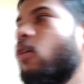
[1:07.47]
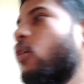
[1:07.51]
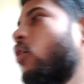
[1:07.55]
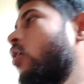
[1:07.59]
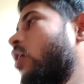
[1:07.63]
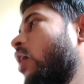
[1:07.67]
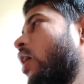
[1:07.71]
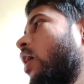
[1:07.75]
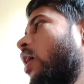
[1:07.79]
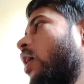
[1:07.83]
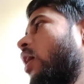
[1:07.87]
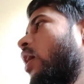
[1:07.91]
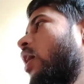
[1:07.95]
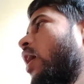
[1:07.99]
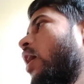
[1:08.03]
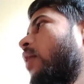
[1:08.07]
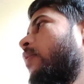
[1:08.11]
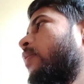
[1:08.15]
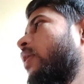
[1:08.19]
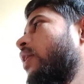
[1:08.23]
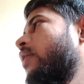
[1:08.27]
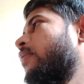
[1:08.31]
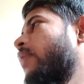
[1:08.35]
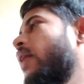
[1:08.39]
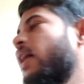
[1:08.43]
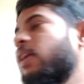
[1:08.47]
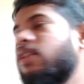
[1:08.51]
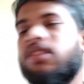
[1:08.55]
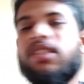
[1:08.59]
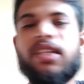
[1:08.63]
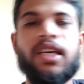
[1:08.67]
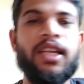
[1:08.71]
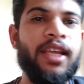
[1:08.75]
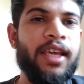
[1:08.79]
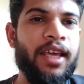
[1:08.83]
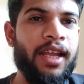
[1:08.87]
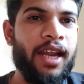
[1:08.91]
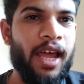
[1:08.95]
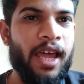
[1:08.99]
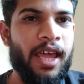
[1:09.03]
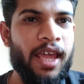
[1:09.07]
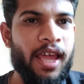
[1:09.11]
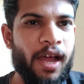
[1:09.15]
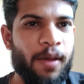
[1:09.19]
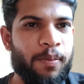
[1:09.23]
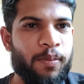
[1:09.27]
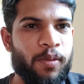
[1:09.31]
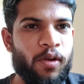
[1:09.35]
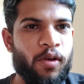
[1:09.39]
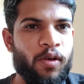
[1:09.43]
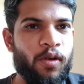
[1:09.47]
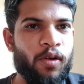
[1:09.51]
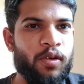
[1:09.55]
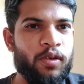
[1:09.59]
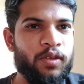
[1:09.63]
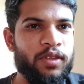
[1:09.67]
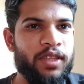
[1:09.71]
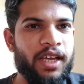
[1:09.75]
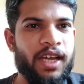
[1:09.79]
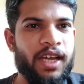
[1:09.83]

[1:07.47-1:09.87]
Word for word: और अभी मैच चल ही रहा है आप लोगों को